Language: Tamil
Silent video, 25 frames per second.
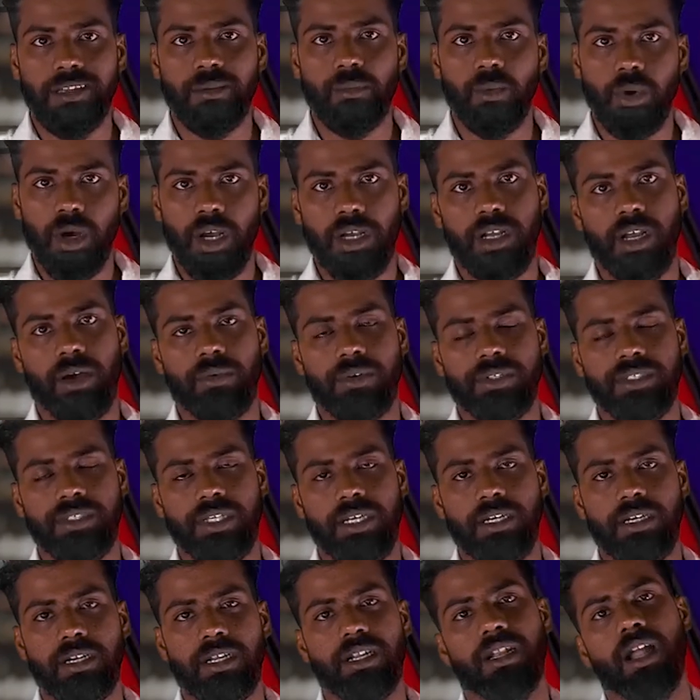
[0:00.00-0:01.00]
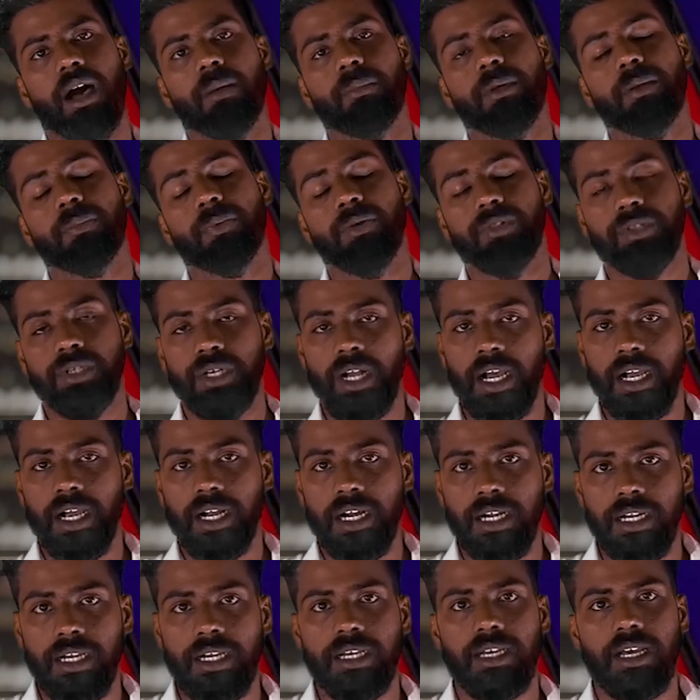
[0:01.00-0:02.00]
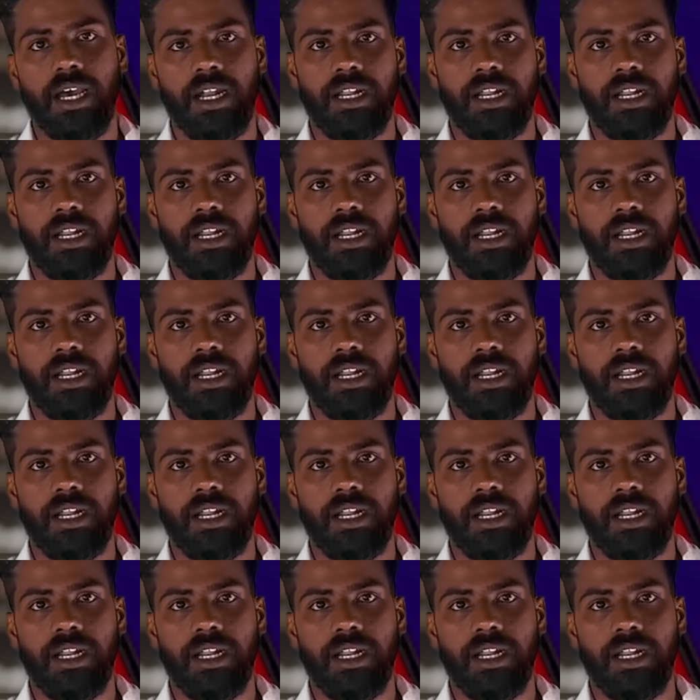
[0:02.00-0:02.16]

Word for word: இந்த முக கவசங்கள் இல்லாமல் பொது இடங்களுக்கு